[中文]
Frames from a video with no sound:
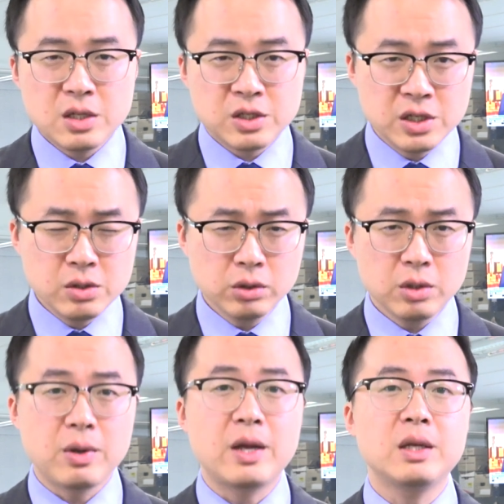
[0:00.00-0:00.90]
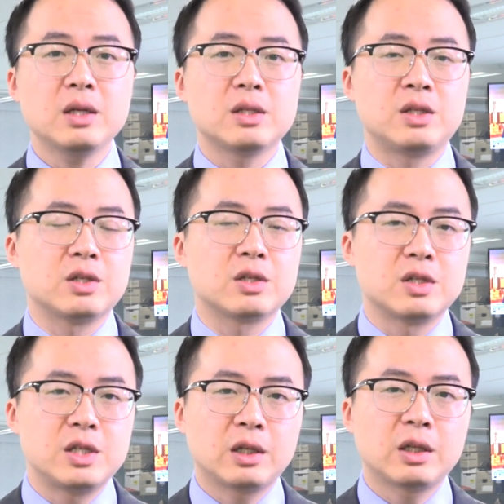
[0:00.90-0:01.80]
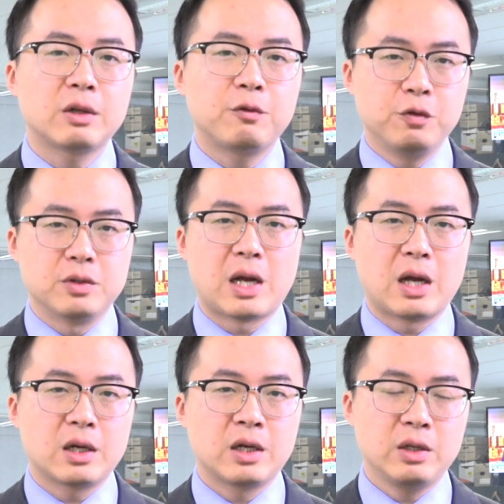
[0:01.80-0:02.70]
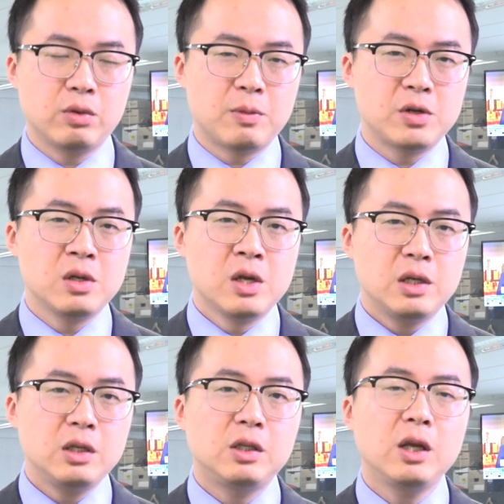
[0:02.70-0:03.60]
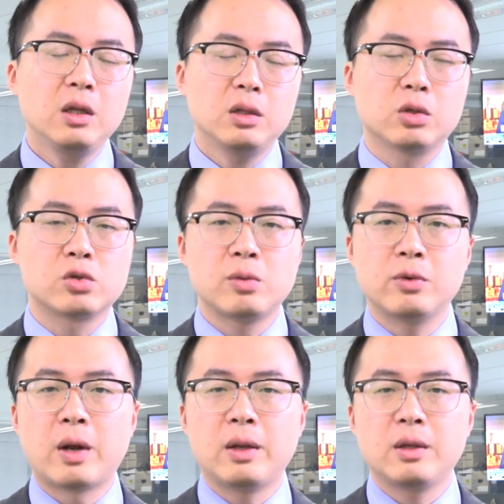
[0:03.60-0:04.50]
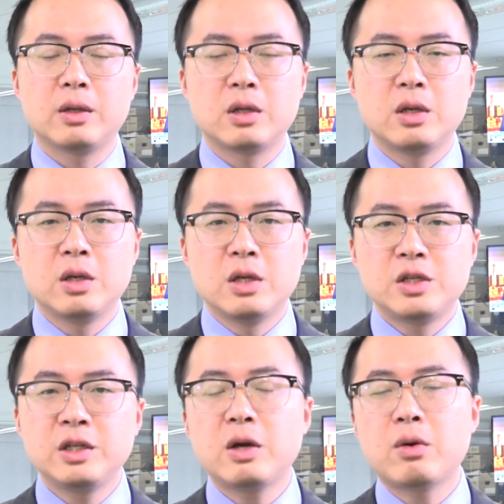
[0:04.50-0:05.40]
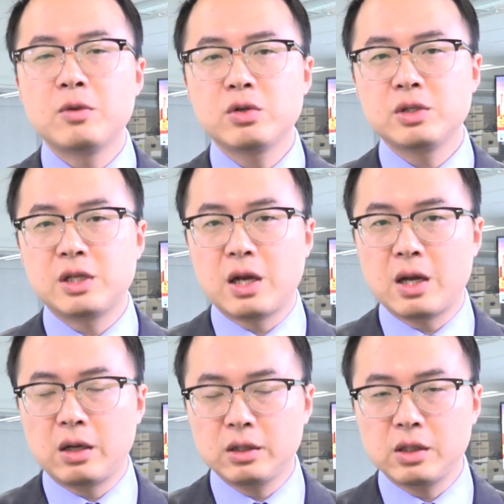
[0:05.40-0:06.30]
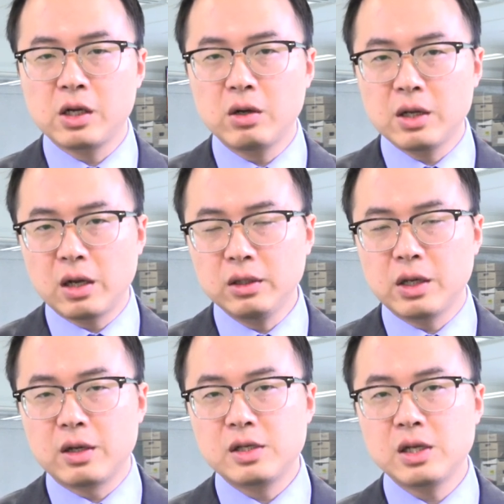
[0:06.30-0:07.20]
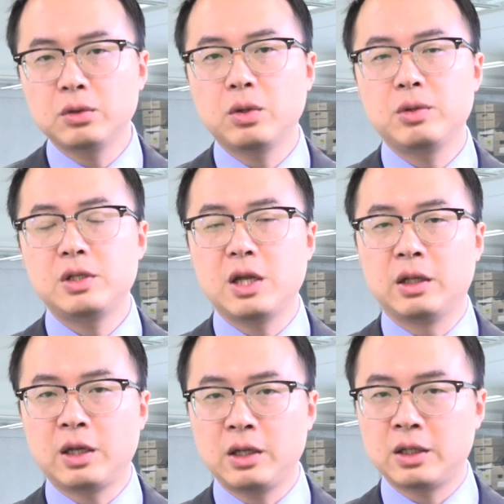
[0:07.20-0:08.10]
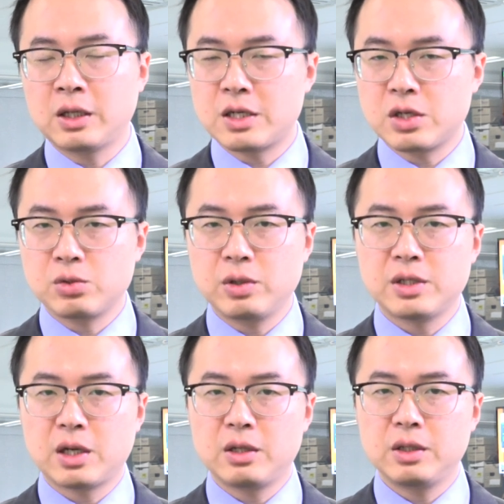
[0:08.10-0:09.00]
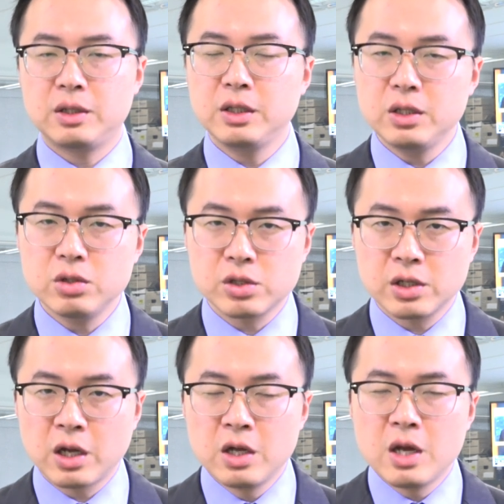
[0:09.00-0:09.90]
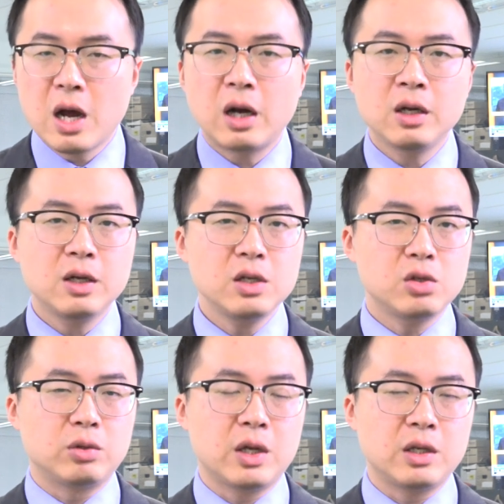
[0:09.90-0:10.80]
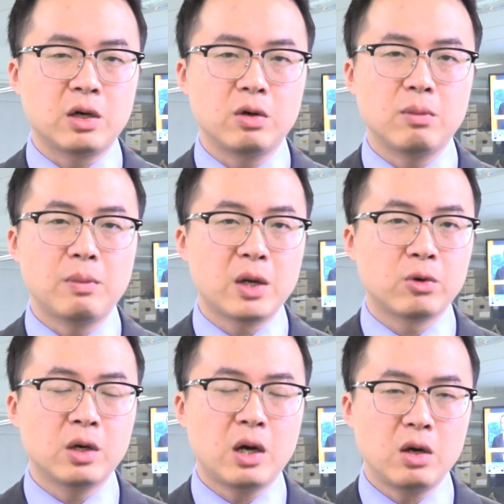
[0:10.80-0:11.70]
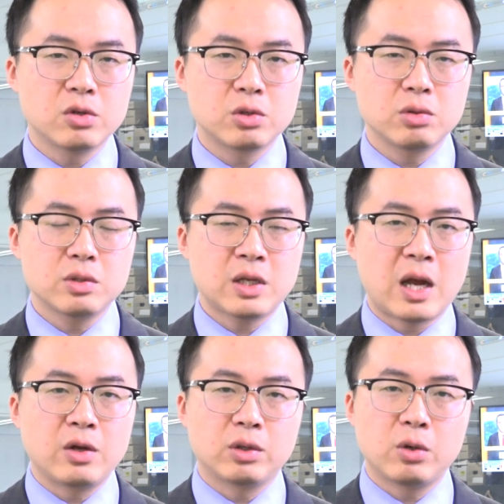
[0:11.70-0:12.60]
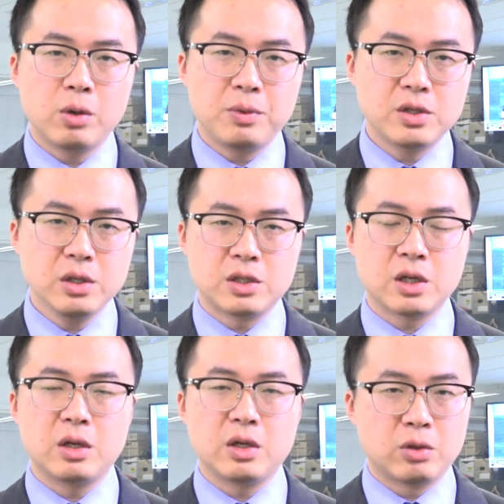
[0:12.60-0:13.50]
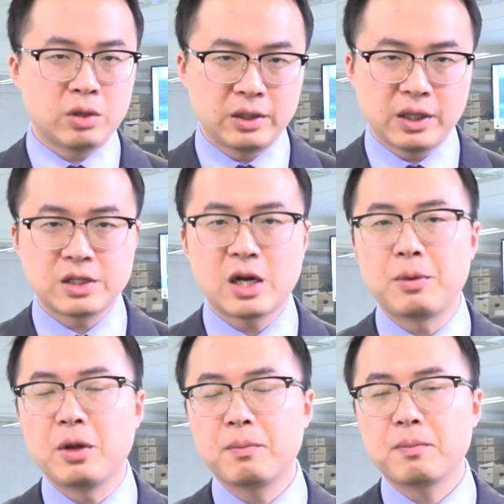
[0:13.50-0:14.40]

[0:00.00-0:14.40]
其中的原因其实是相当的复杂，可能我们一天都说不完。今天我们就简两挑两点，相对于简单的跟大家说一下。第一就是呢，二零零九年以后，美国和澳洲采用的货币政策有很大差别。